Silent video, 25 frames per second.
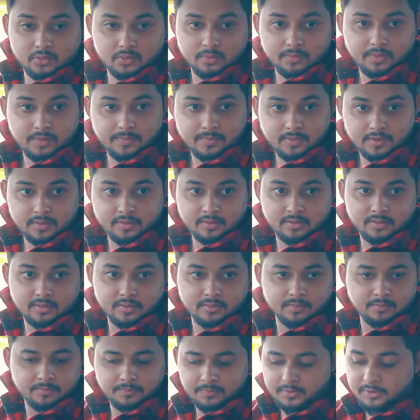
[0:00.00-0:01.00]
तो मेरे
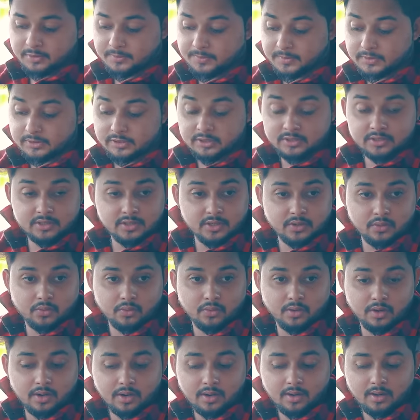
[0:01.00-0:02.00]
पास बीस पच्चीस हजार
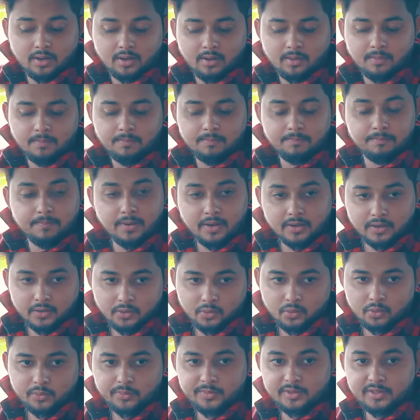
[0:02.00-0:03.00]
होंगे बाकी
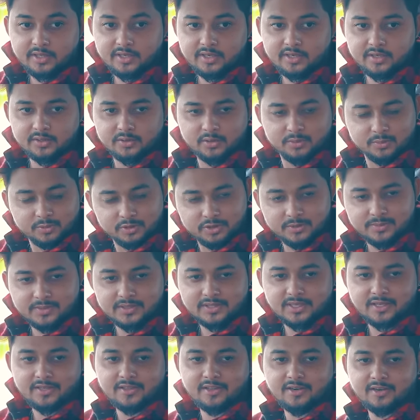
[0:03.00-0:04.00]
कोई भी दिक्कत हो मुझे
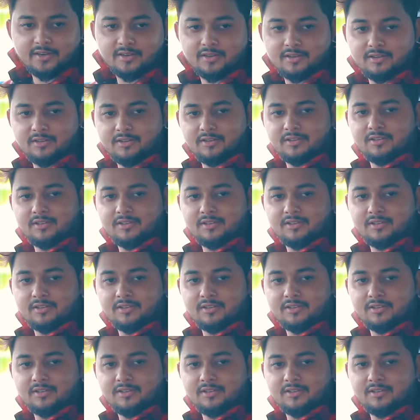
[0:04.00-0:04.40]
बता देना